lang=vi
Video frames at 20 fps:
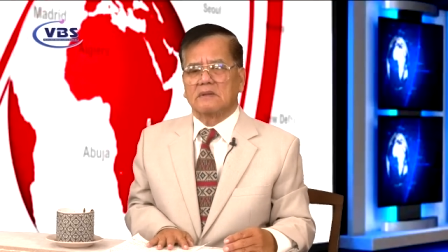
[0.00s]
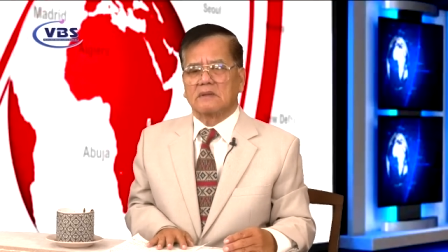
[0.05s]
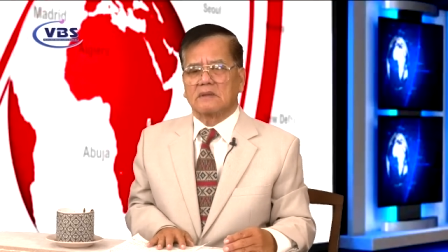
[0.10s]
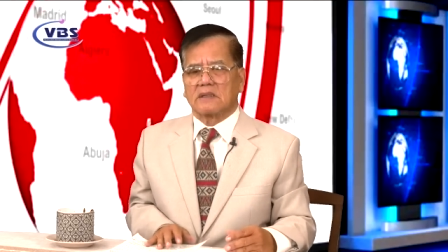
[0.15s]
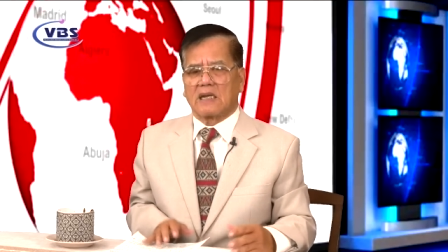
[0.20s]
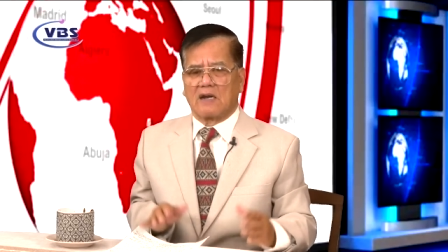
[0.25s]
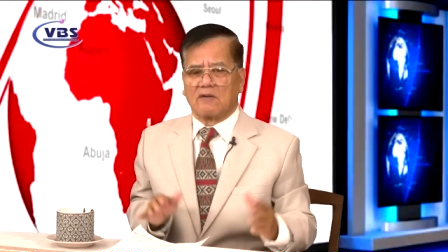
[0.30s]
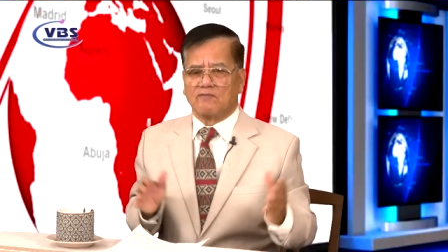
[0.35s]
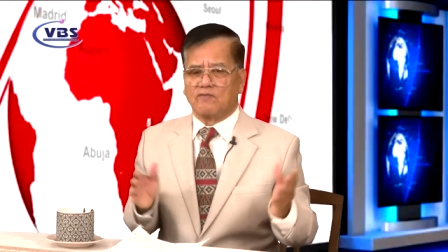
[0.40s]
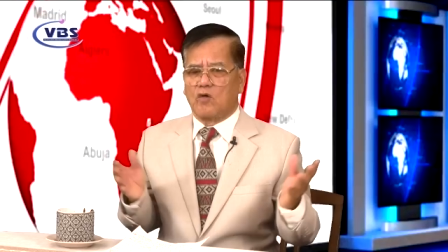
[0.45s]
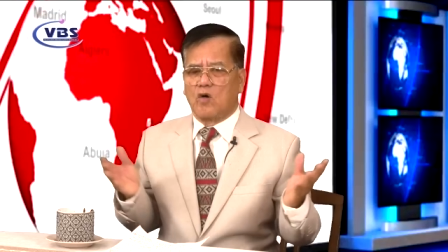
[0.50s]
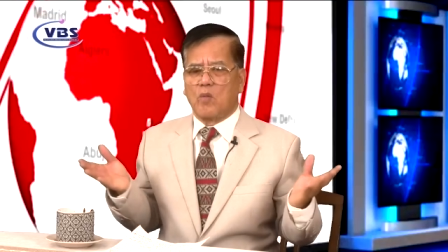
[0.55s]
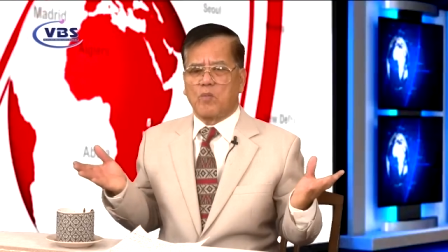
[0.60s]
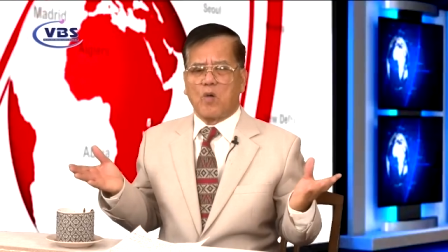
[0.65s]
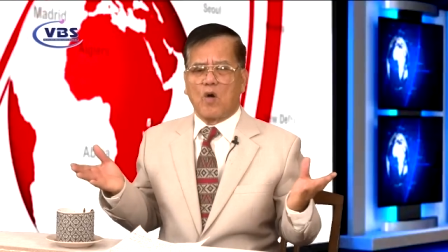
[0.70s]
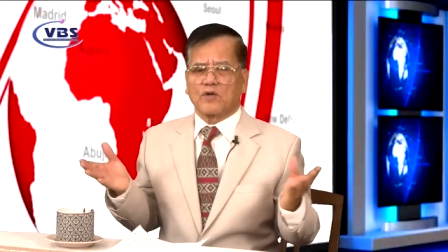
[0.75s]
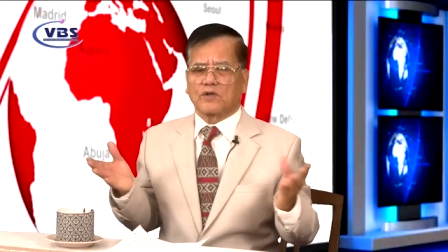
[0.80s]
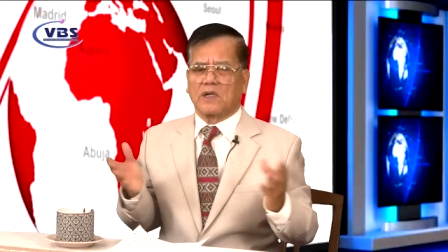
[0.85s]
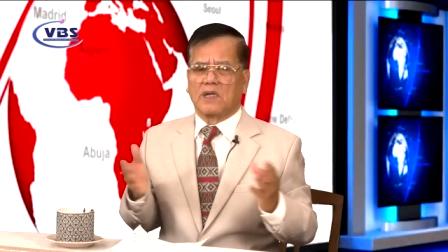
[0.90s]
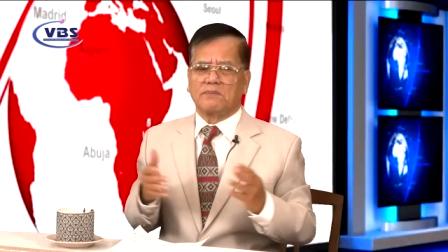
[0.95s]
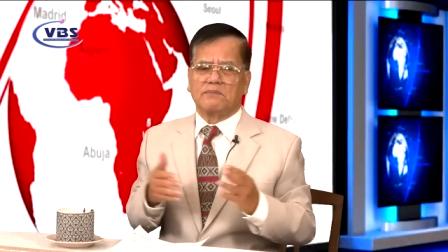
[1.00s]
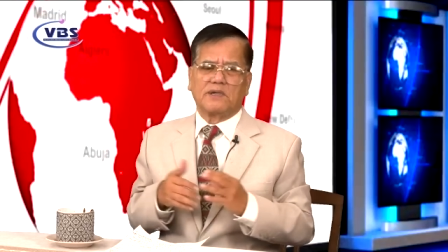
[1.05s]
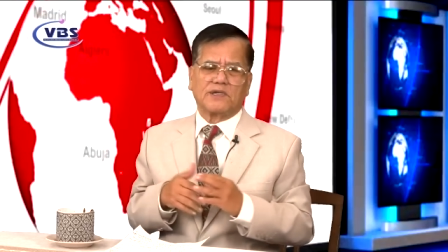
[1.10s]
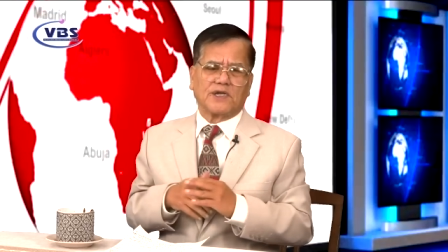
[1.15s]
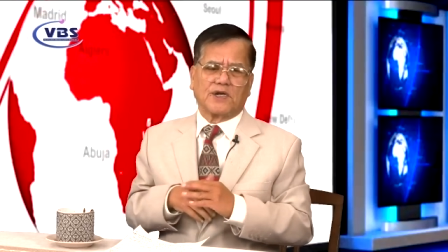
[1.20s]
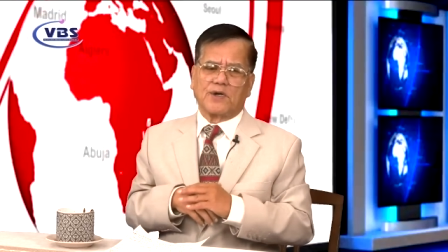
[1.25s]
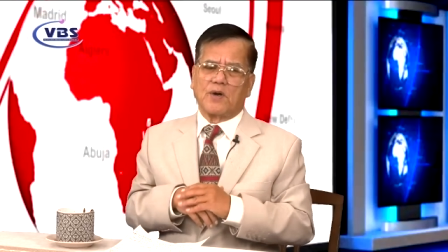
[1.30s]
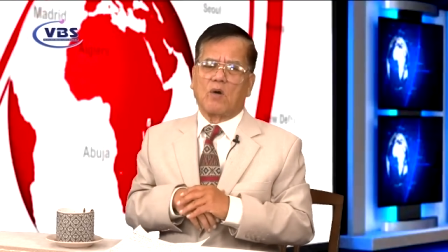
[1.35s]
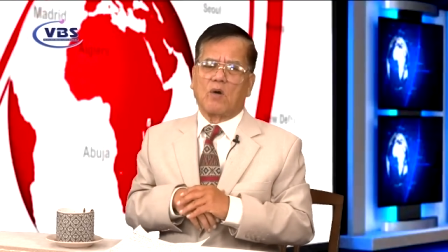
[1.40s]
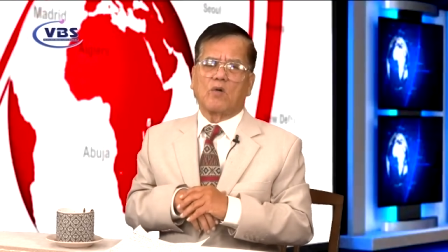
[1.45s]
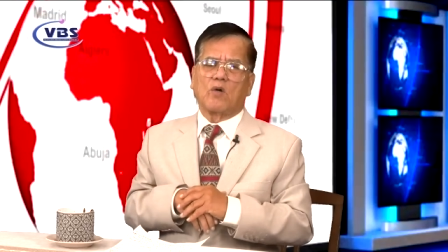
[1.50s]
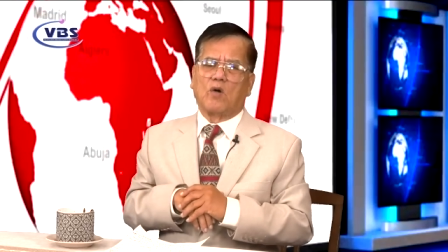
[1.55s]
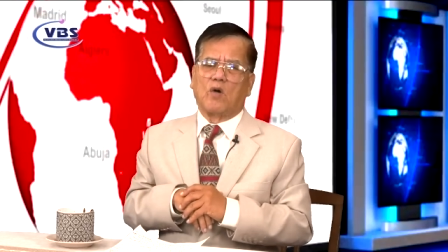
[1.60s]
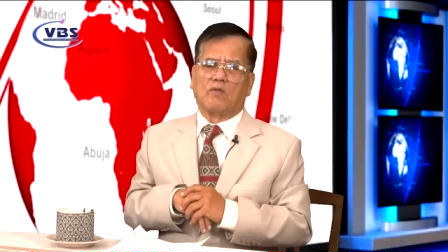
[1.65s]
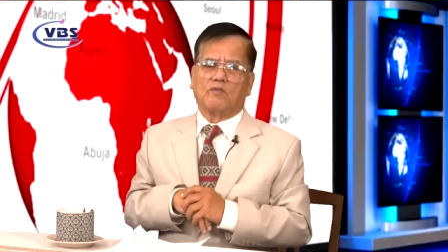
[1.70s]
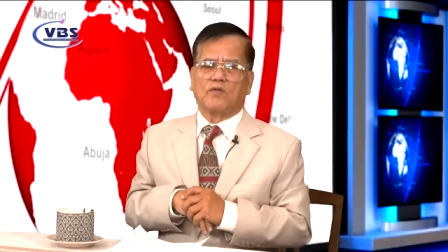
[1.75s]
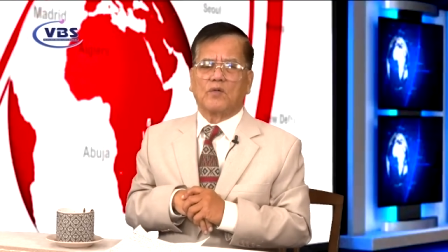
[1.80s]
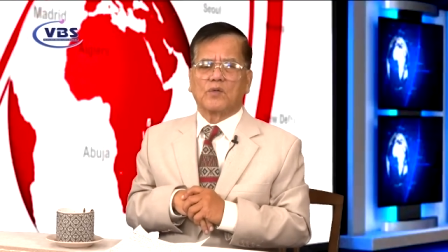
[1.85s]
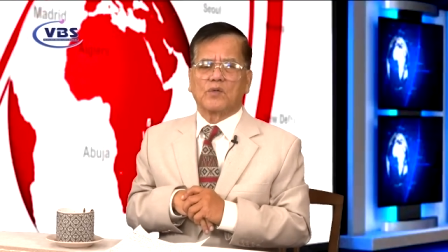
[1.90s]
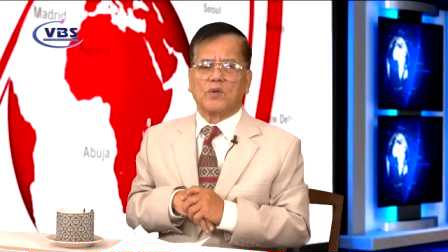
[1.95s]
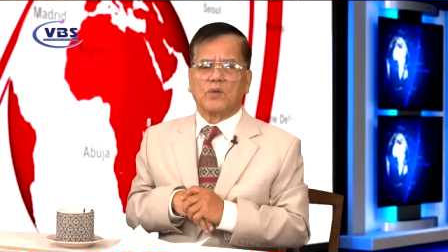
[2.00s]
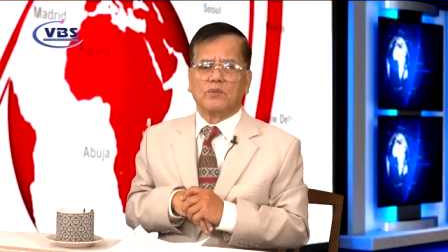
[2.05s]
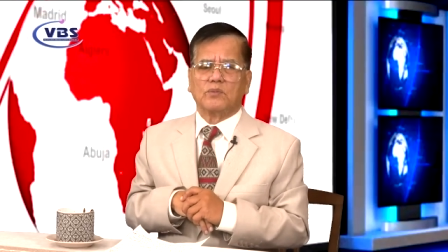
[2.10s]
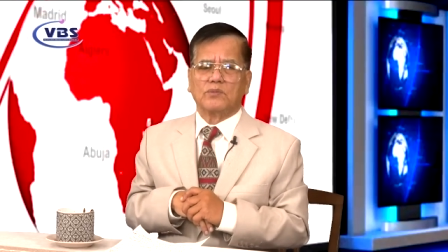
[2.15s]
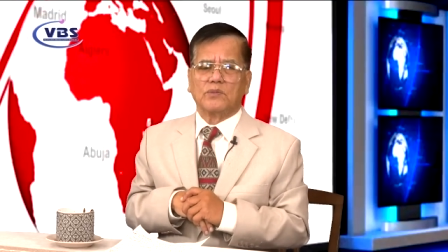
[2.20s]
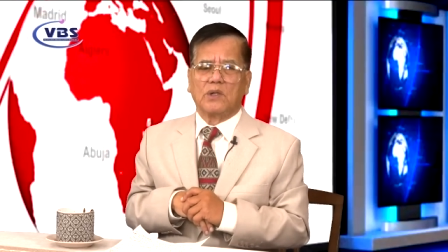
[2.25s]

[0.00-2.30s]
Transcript: Thành phố Portland bây giờ đau khổ vô cùng.